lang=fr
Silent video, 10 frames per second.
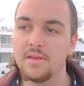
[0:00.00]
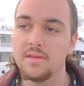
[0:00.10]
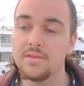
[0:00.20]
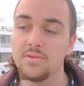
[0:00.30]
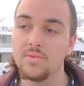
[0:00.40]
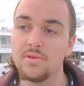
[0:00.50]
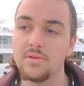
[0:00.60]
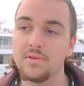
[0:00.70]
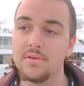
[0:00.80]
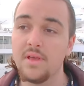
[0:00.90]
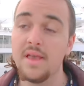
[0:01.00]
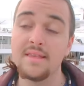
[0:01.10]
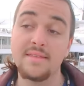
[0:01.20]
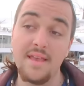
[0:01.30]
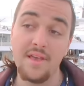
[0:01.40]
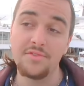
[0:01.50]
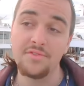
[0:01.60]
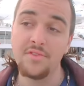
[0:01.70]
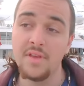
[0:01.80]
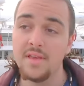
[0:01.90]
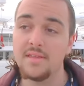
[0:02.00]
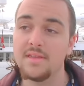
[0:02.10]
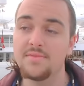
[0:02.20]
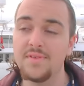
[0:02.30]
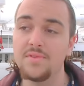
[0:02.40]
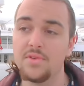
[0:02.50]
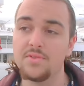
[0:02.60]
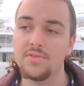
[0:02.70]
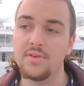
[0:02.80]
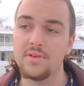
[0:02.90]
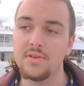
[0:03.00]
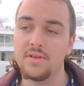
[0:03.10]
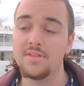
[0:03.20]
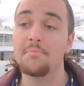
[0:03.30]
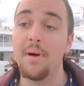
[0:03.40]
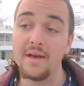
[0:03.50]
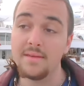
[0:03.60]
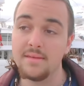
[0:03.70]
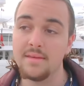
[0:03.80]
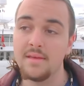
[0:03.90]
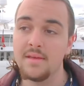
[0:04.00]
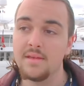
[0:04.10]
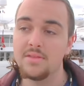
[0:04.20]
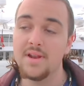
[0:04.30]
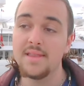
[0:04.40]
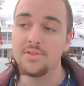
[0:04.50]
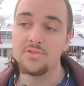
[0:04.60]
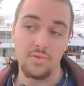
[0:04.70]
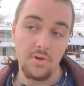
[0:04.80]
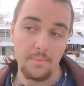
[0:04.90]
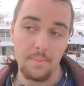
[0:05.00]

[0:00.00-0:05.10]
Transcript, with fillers: qui sont SDF et qui vivent dans un, dans un parc, dans la nature.